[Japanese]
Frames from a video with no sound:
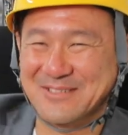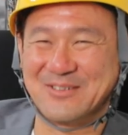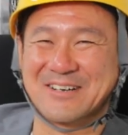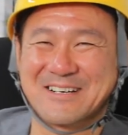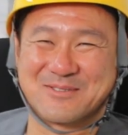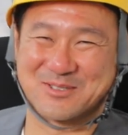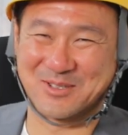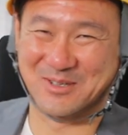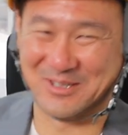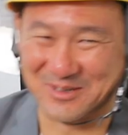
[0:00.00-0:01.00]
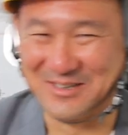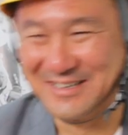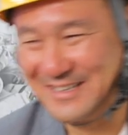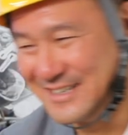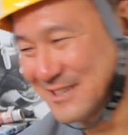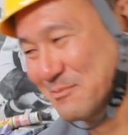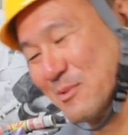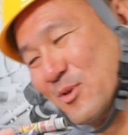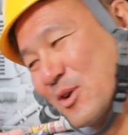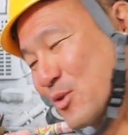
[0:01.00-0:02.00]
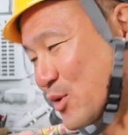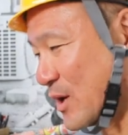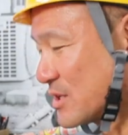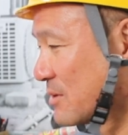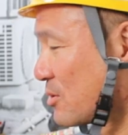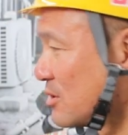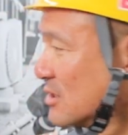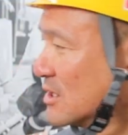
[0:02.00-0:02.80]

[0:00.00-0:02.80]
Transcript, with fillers: こんな格好してるけど、まあ、こんなことはでも